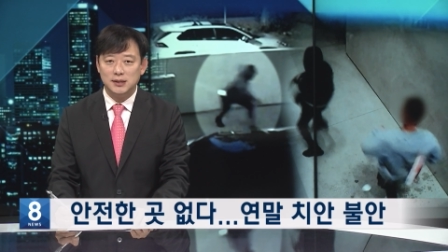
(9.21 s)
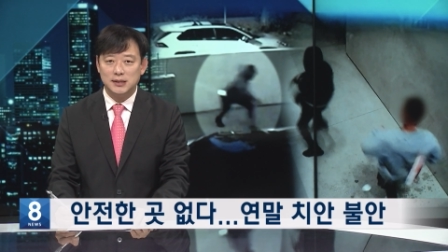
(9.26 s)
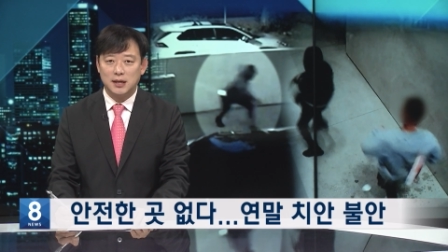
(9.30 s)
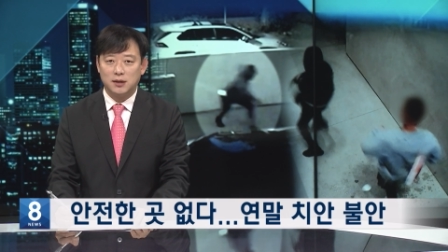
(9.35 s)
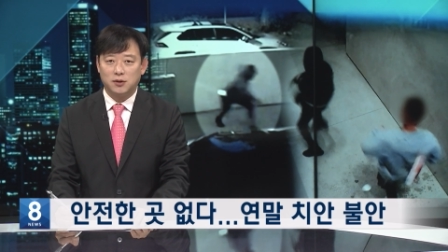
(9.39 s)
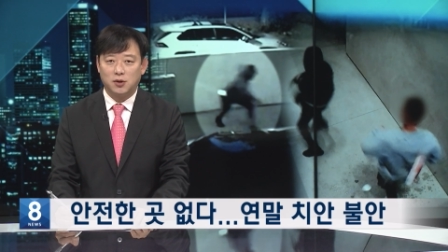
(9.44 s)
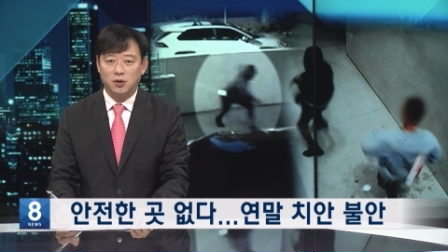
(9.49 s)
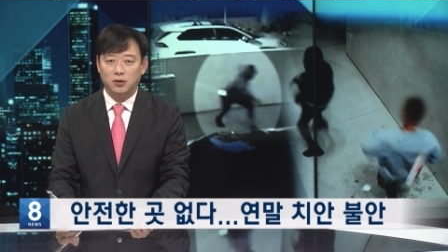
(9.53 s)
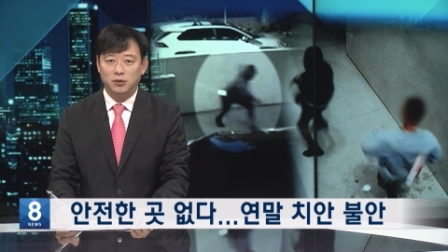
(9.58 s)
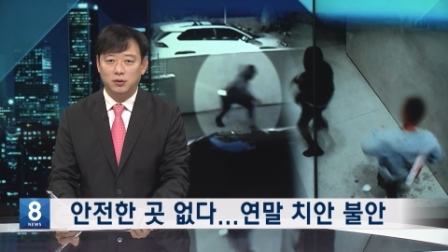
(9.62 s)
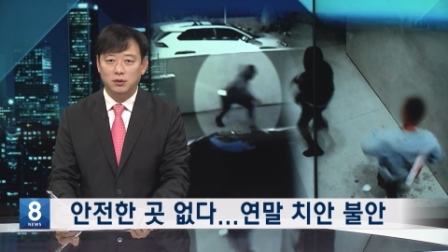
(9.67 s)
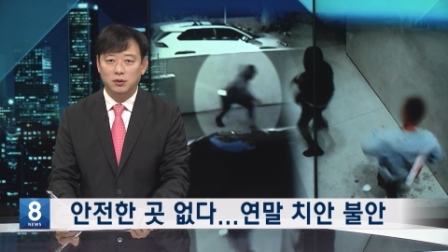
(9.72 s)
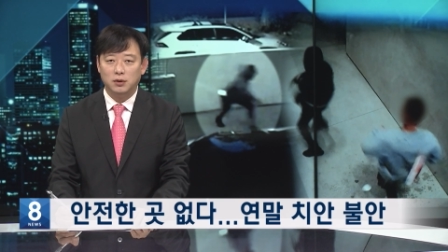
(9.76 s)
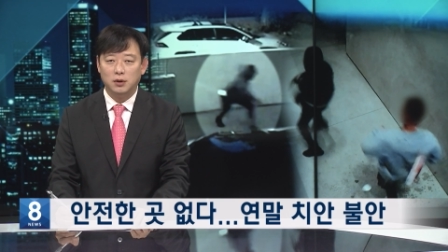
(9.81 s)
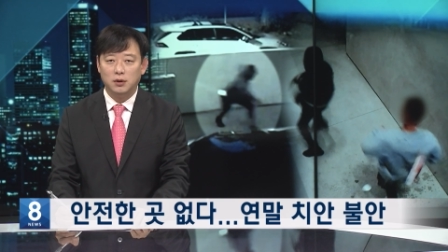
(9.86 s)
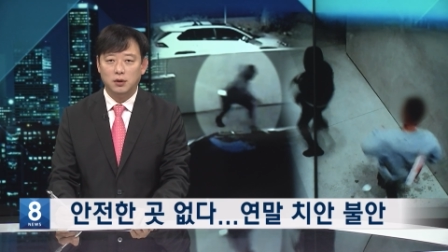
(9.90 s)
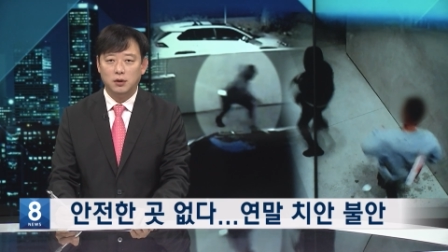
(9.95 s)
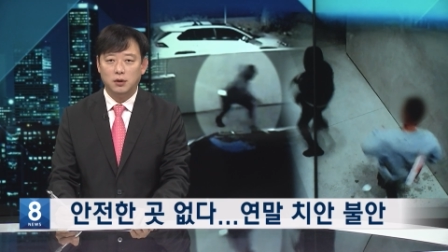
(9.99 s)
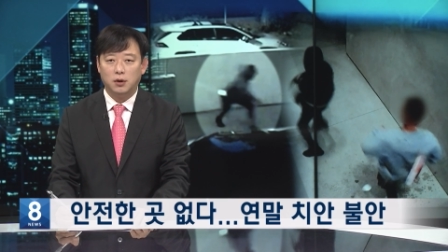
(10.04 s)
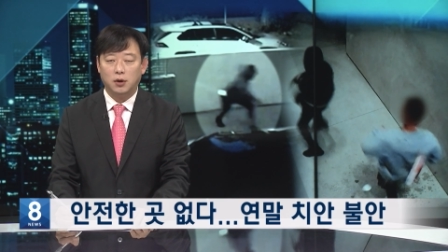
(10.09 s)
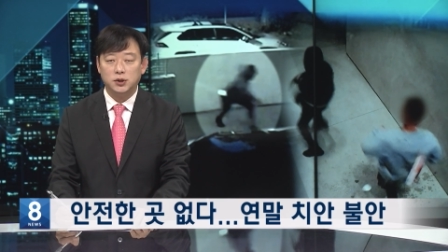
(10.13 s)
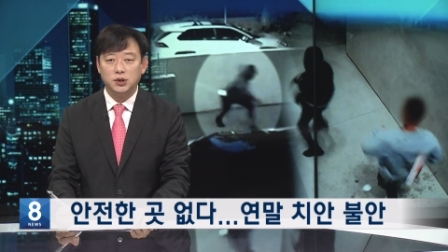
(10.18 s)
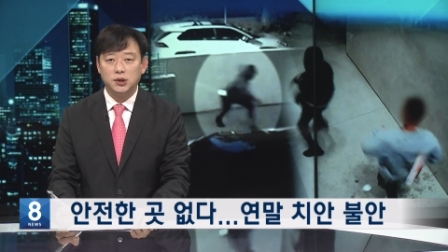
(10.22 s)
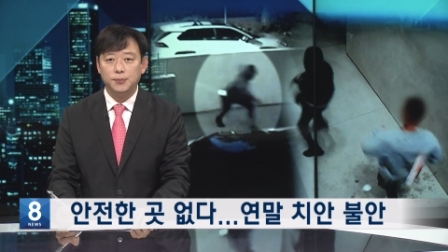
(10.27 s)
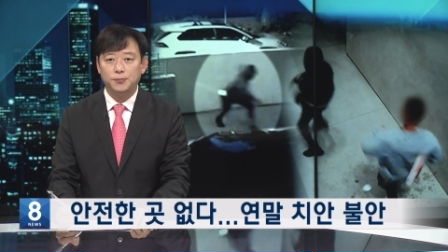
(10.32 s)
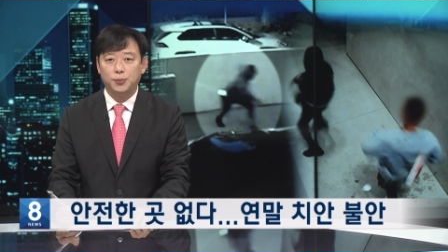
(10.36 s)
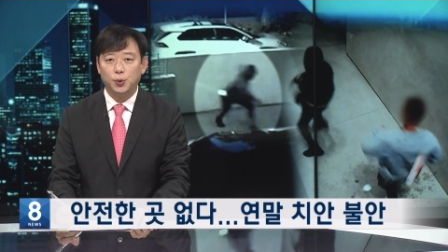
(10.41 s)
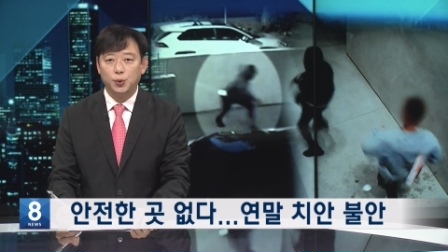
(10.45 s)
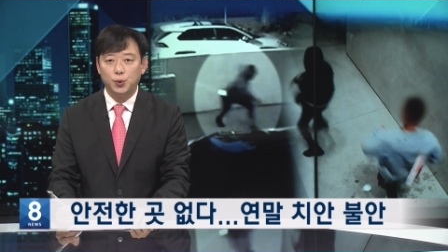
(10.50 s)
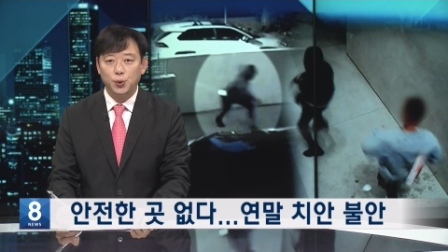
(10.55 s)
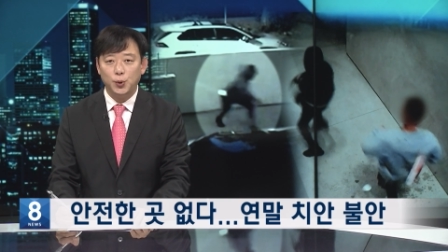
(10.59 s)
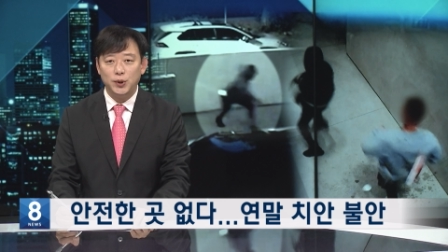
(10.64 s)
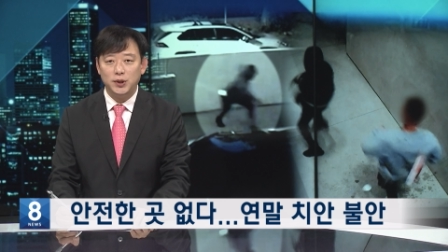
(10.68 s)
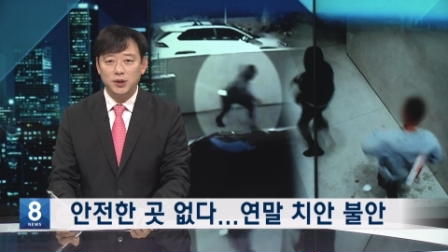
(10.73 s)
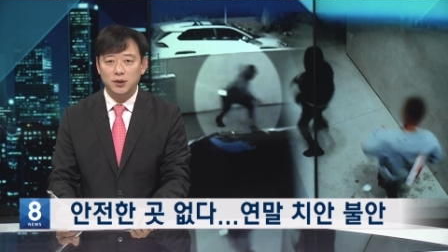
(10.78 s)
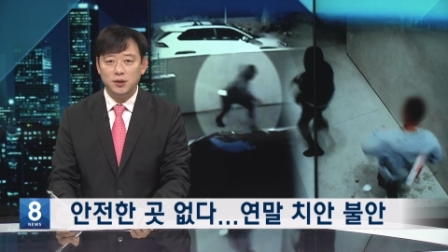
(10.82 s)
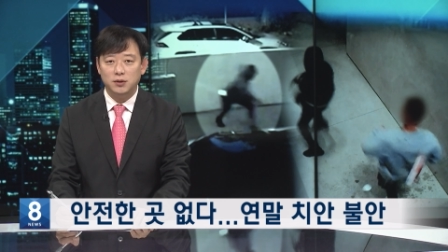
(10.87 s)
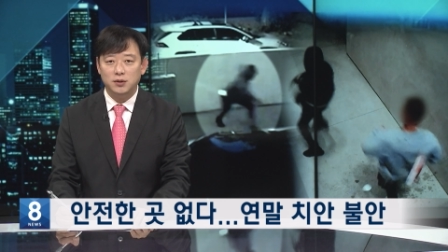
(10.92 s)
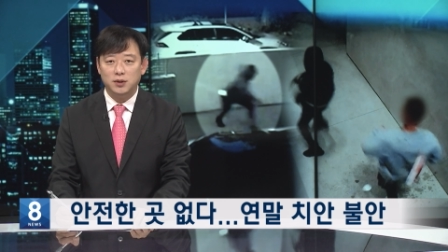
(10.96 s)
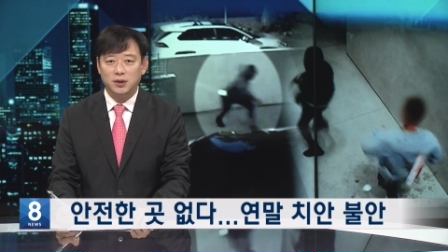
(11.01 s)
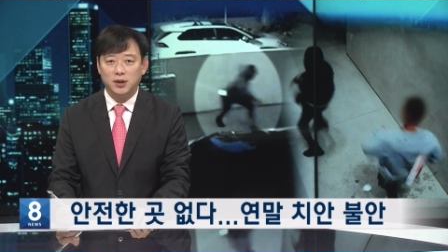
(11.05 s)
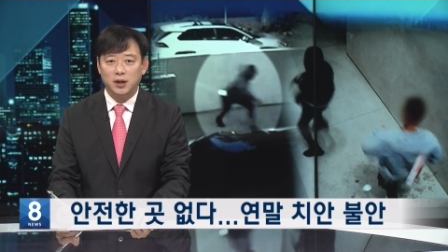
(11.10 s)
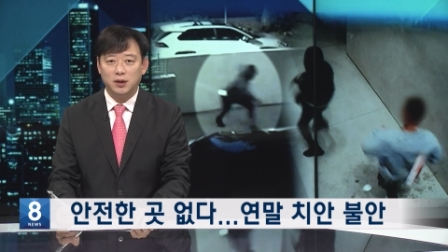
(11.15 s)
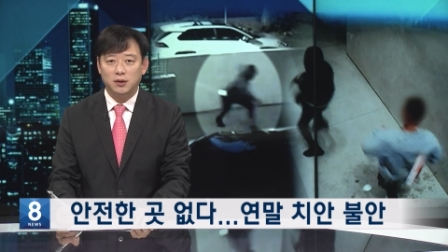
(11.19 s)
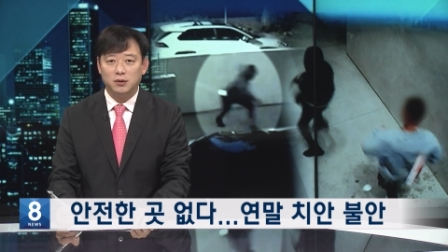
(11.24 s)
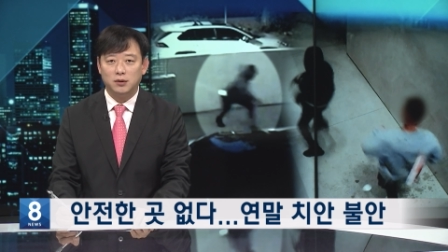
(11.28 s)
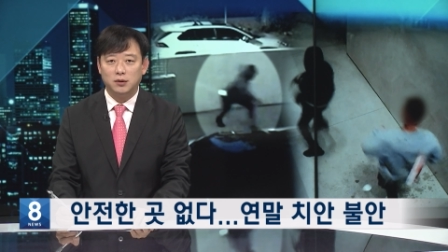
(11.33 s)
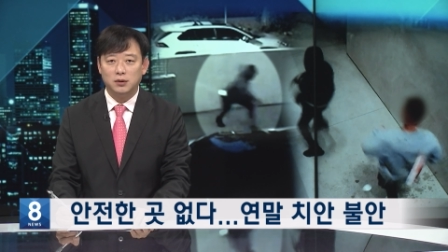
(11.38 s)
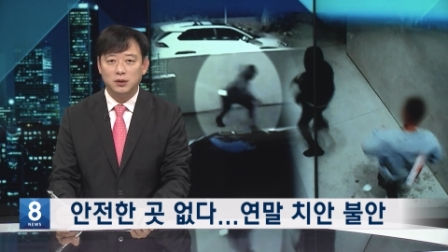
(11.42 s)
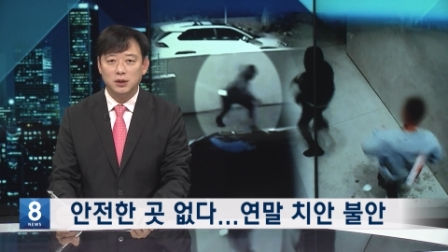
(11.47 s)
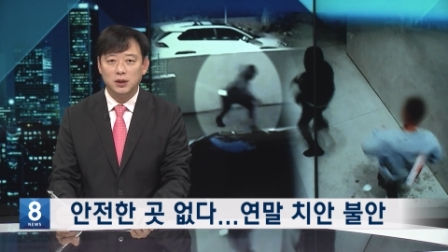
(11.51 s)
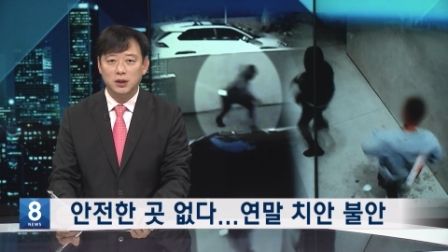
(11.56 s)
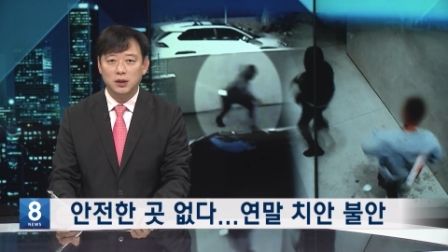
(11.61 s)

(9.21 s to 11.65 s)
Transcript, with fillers: 사건 어제 보도해드렸는데요.